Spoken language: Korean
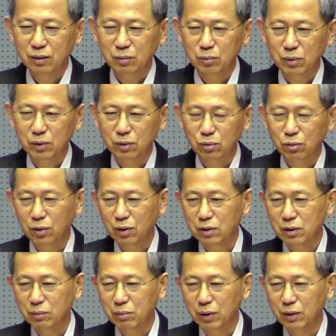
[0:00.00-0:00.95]
뭐
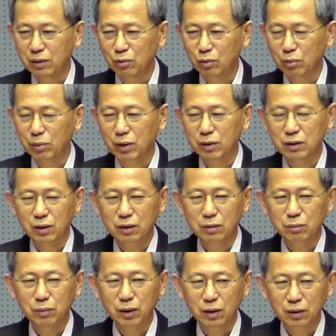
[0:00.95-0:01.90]
통행세 받, 왜 받냐
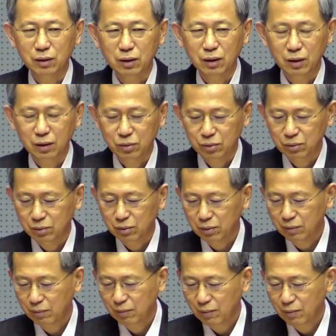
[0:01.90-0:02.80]
이런 말 했다 해가지고